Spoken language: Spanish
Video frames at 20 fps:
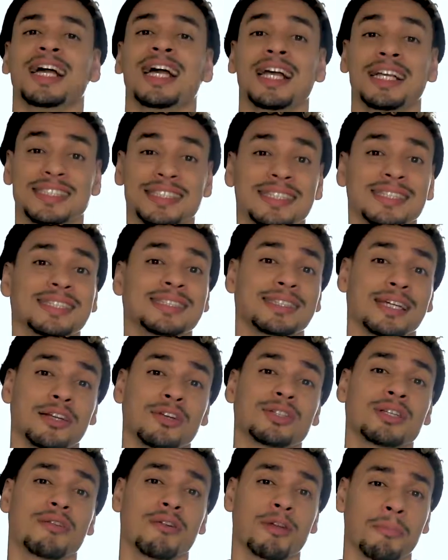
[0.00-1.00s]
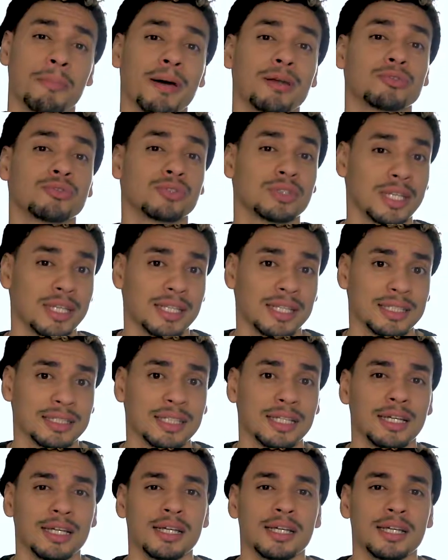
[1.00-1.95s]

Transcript: es necesario saber para ustedes